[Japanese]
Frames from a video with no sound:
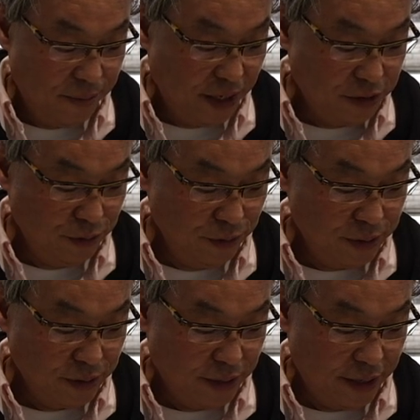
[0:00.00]
場所の
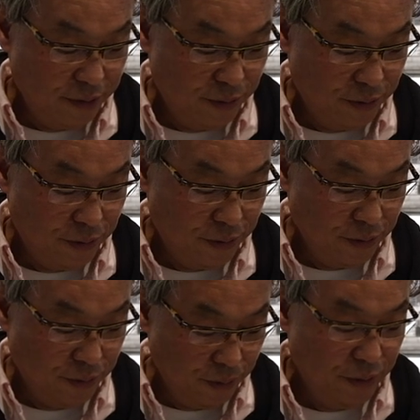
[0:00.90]
あの
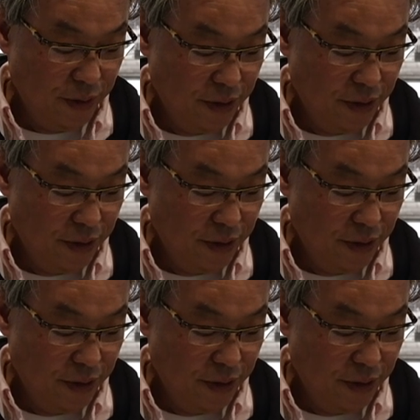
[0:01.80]
と